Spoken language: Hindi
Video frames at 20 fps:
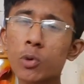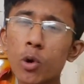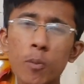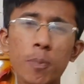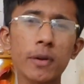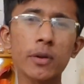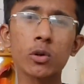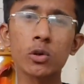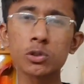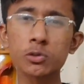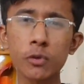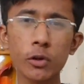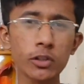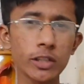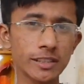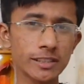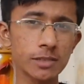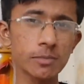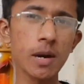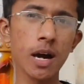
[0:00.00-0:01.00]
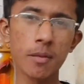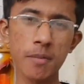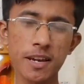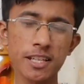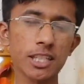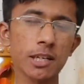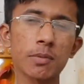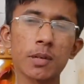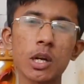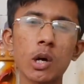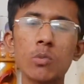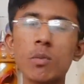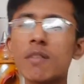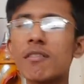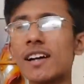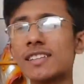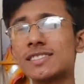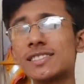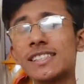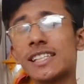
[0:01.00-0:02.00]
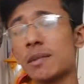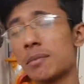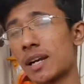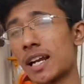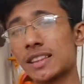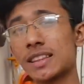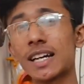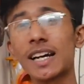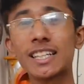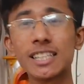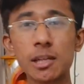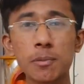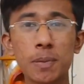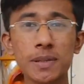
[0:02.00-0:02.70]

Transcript: प्रॉपर रोस्ट वीडियो जैसी मैं हमेशा बनाऊ मैं वैसी नहीं बनाता कभी